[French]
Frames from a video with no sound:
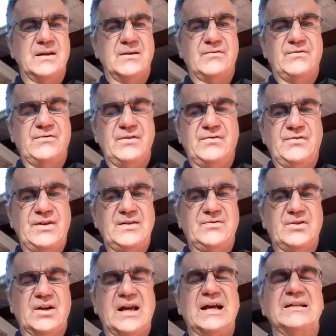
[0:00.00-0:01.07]
euh,
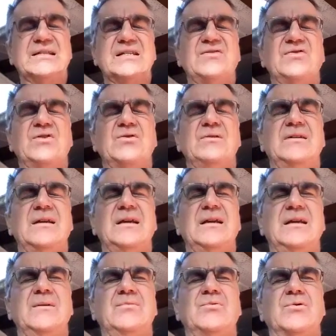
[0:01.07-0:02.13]
vivent de grandes
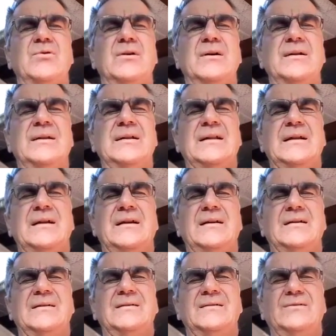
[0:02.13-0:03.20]
difficultés pour
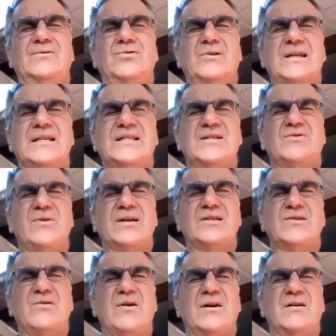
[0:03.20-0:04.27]
euh, toute la
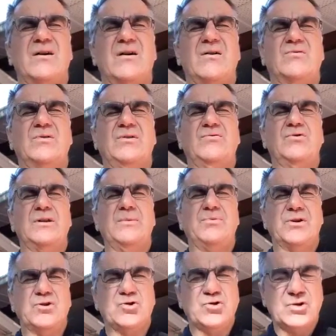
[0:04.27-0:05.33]
situation encore au niveau des
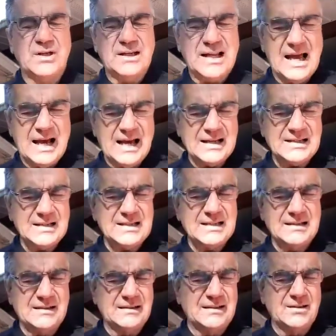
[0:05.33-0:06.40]
préjugés, de la
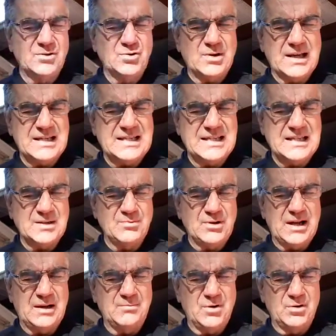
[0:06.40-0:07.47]
race, du racisme
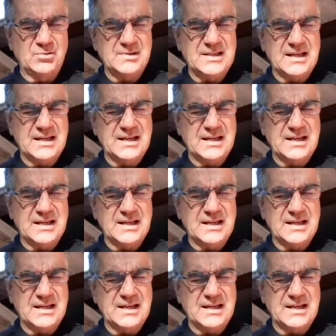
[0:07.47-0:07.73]
dans le monde.